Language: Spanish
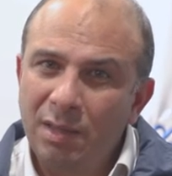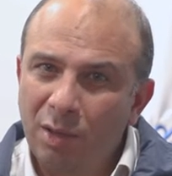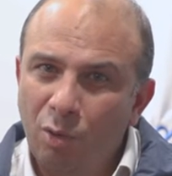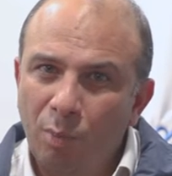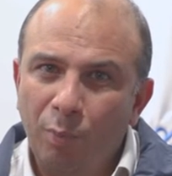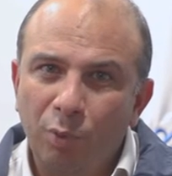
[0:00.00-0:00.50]
y de
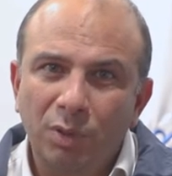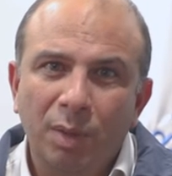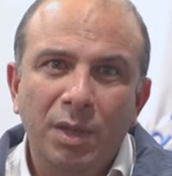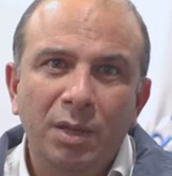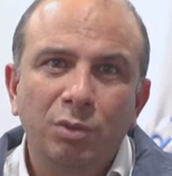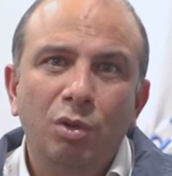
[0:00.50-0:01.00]

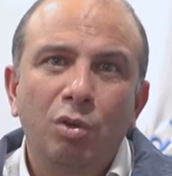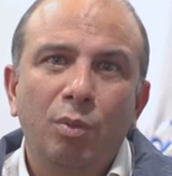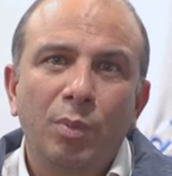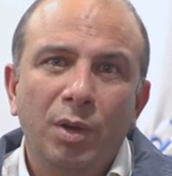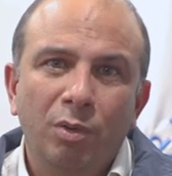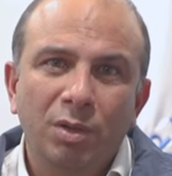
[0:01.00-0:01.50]
comportamiento de los
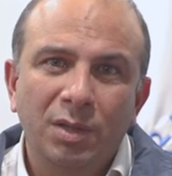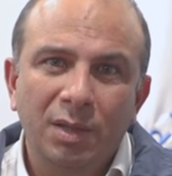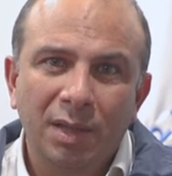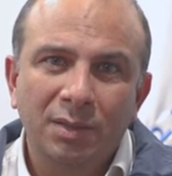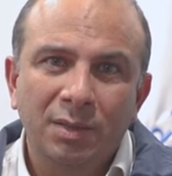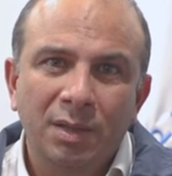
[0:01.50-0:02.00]
menores de
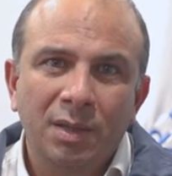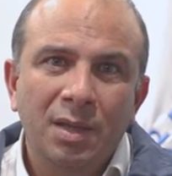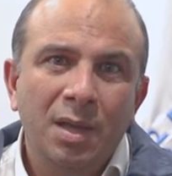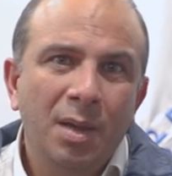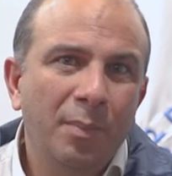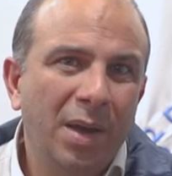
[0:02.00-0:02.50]
edad,
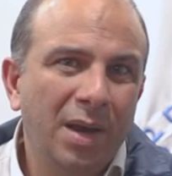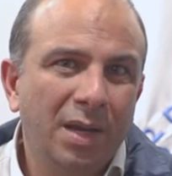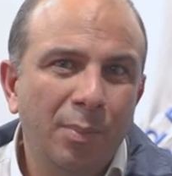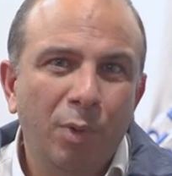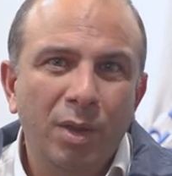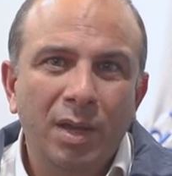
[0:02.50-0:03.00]
para
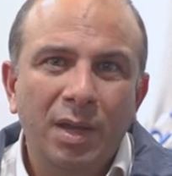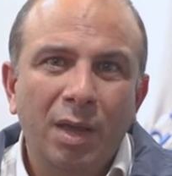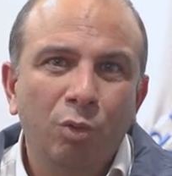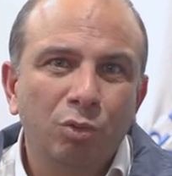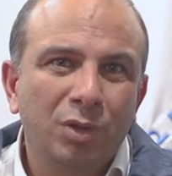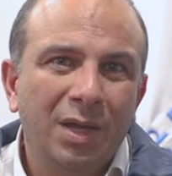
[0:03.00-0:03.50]
que puedan
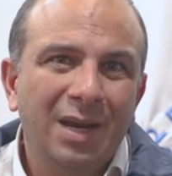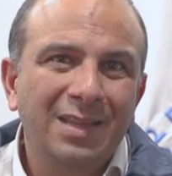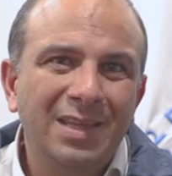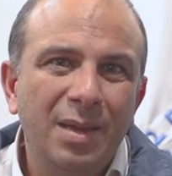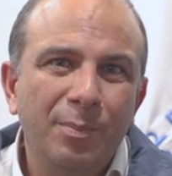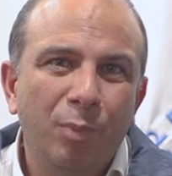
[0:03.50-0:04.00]
adoptar a
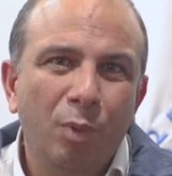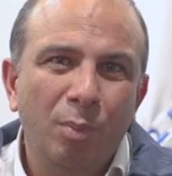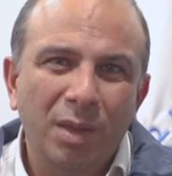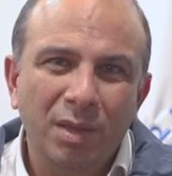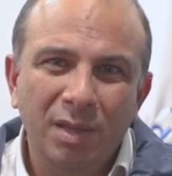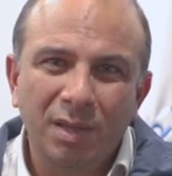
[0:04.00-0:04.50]
tiempo
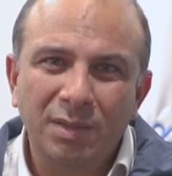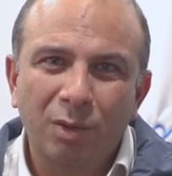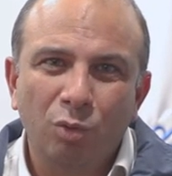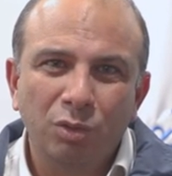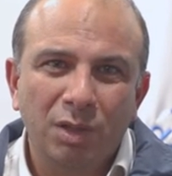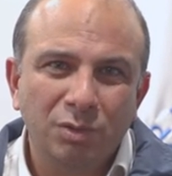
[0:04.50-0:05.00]
medidas de
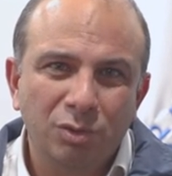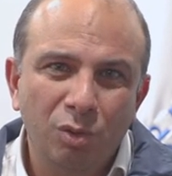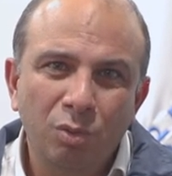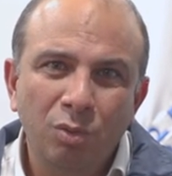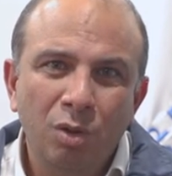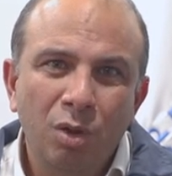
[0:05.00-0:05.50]

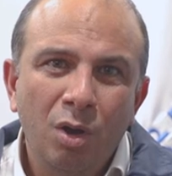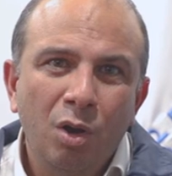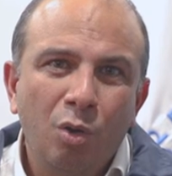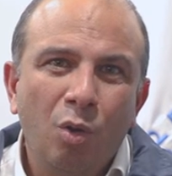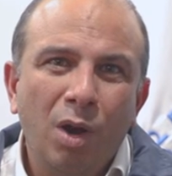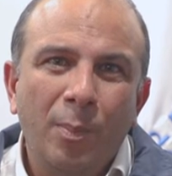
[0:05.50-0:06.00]
contención
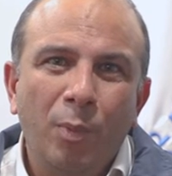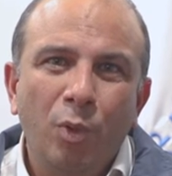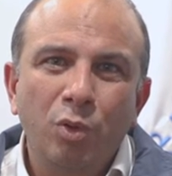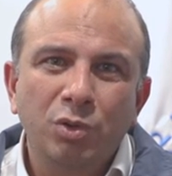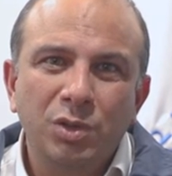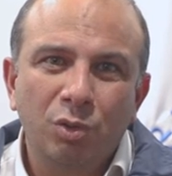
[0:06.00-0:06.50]
con
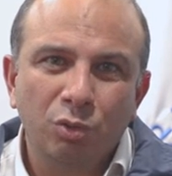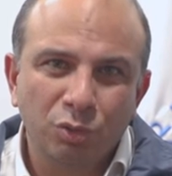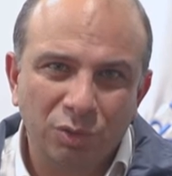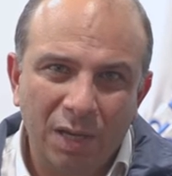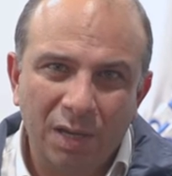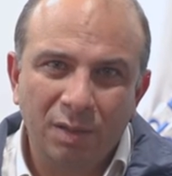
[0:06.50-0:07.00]
apoyo
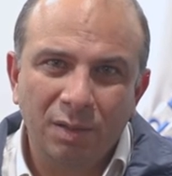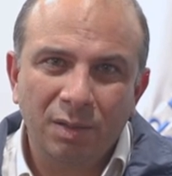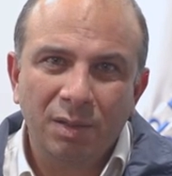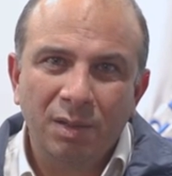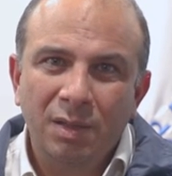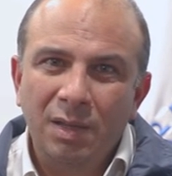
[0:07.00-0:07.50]
psicosocial.
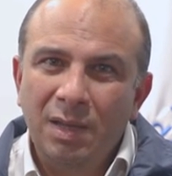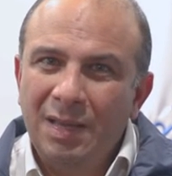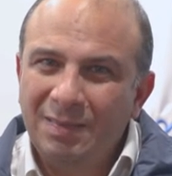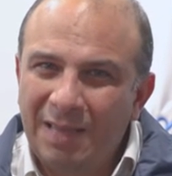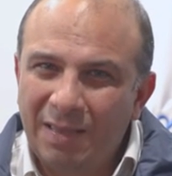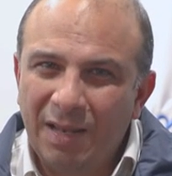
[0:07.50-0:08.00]

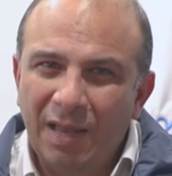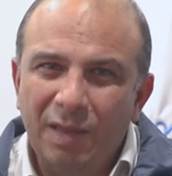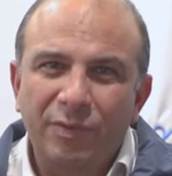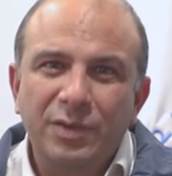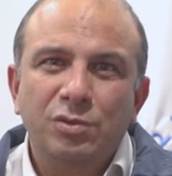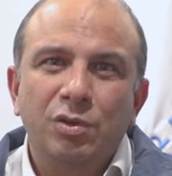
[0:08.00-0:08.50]
Desde la
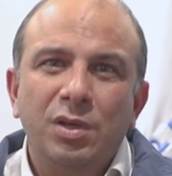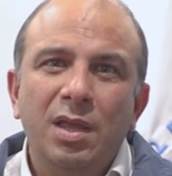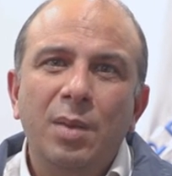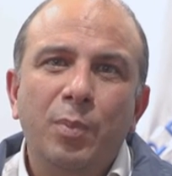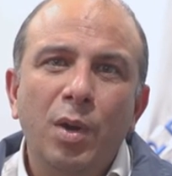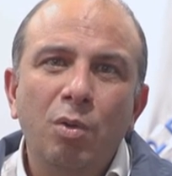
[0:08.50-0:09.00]
Defensoría
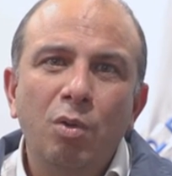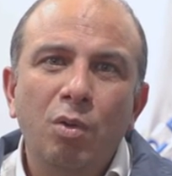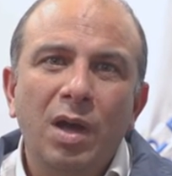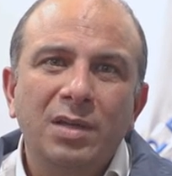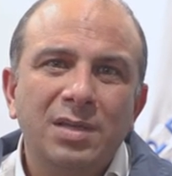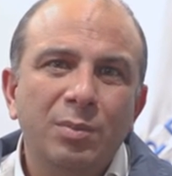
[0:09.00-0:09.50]
del
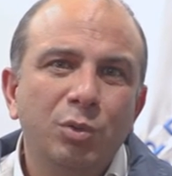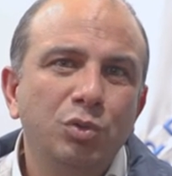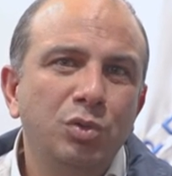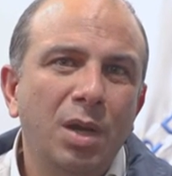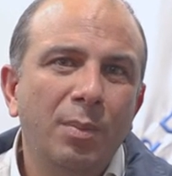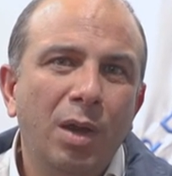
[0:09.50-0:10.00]
Pueblo hacemos
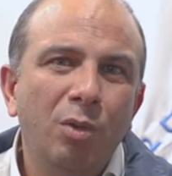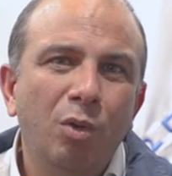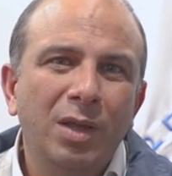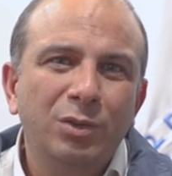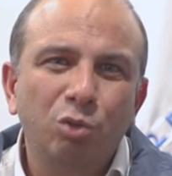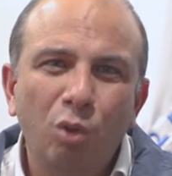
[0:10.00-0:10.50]
un
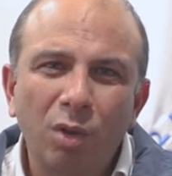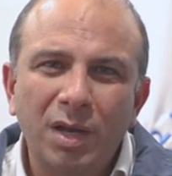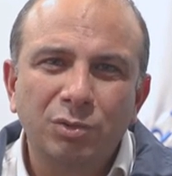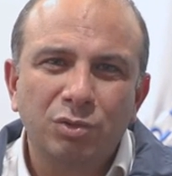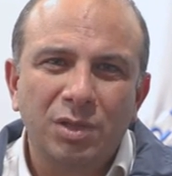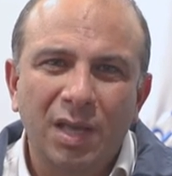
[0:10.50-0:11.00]
llamado a toda la
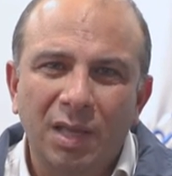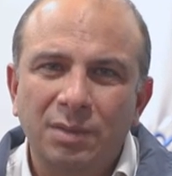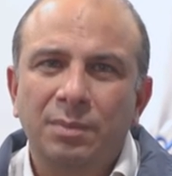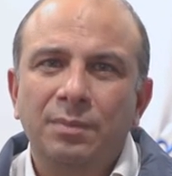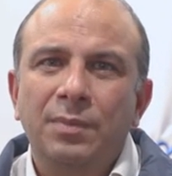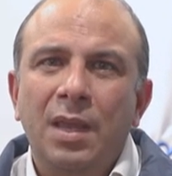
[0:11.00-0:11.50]
sociedad